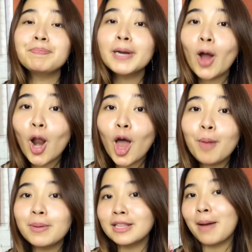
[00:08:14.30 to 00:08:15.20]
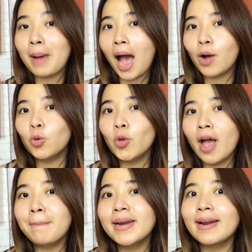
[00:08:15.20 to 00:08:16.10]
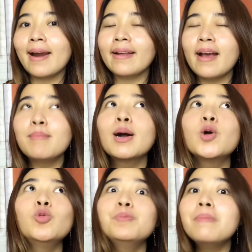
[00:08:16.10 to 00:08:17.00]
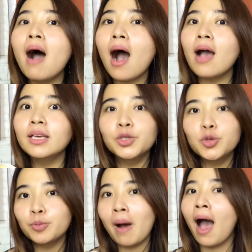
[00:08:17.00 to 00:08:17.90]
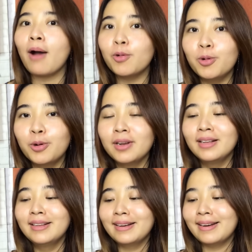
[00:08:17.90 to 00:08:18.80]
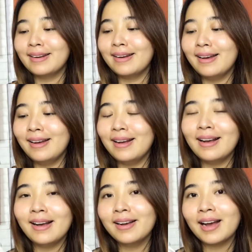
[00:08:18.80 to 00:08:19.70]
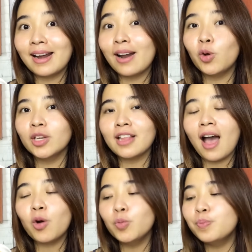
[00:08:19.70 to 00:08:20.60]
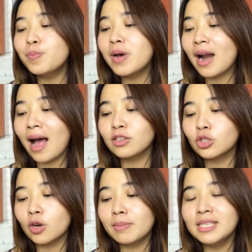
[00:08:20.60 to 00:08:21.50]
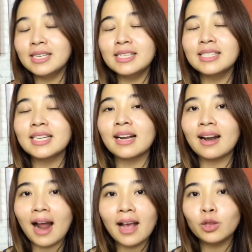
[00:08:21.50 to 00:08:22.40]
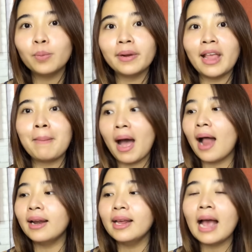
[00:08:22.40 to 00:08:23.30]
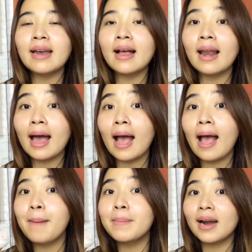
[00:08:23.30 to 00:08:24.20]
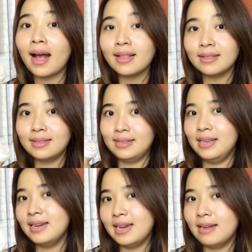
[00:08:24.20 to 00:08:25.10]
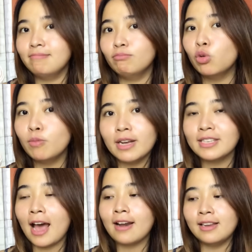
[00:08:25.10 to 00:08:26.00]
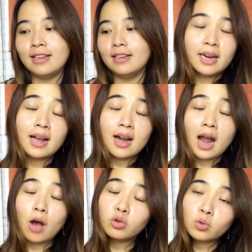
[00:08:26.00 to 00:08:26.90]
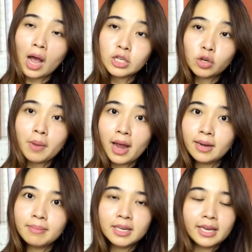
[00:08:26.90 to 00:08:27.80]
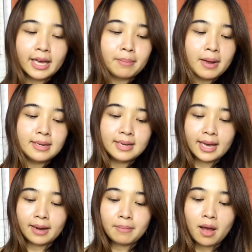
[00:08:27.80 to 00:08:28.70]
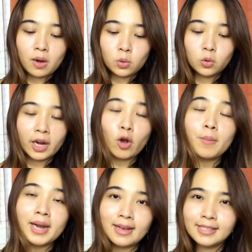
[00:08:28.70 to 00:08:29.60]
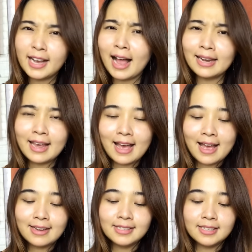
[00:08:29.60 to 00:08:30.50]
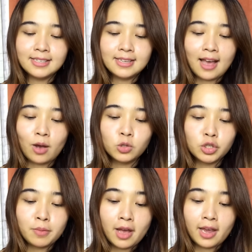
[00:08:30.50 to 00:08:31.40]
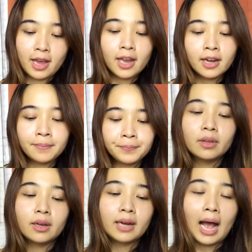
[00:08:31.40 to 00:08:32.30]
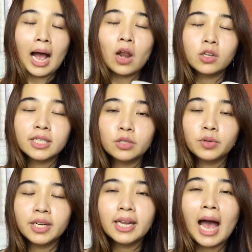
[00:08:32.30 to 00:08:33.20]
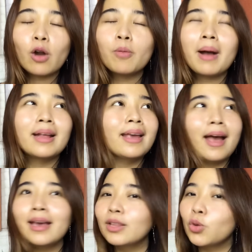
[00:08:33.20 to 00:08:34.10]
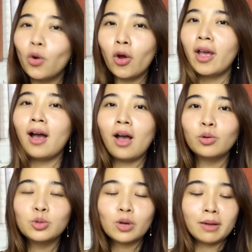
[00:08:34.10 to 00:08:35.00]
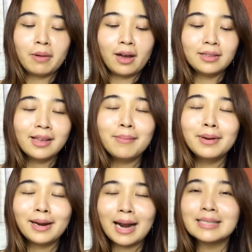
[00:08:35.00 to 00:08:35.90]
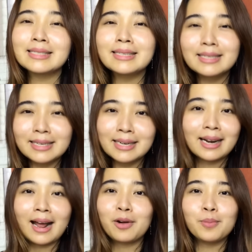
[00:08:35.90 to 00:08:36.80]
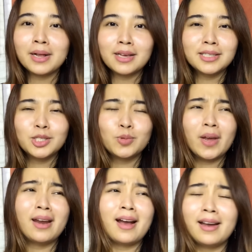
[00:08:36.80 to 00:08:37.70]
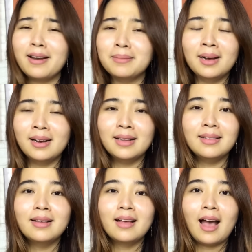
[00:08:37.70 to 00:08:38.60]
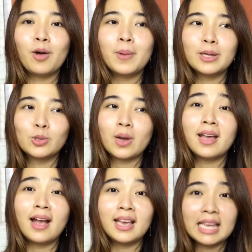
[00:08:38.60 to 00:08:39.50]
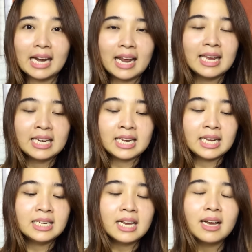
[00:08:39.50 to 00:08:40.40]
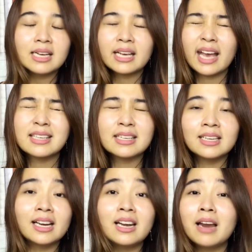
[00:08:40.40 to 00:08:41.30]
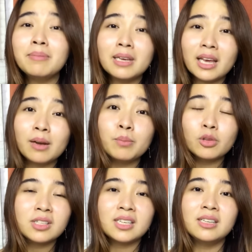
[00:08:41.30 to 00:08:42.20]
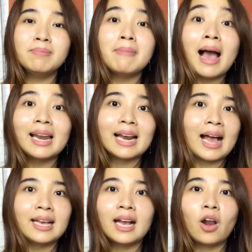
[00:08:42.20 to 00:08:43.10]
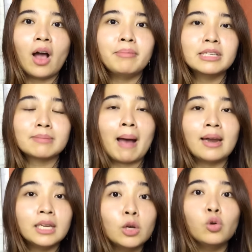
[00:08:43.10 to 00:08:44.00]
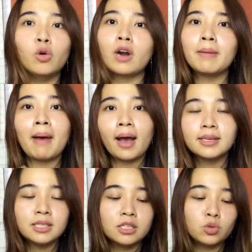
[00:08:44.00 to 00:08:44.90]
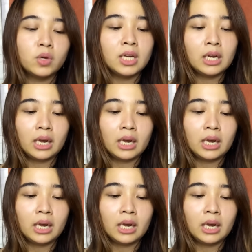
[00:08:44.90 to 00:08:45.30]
penolong pertama aku yang beneran kayak mengubah hidup aku karena karena kulit aku berangsur menjadi cerah itu pertama kali adalah berkat ini Purbasari dan karena aku suka cobain body care body care baru rekomendasi kalian jadi aku cobain Nah, kalau sinsui ini aromanya itu loh yang aku suka banget. Dia beneran seger, aromanya sinsui enak-enak banget. Aku paling suka yang kire ini, dia kayak seger dan bikin mood jadi balik lagi kalau habis mandi luluran pakai sinsui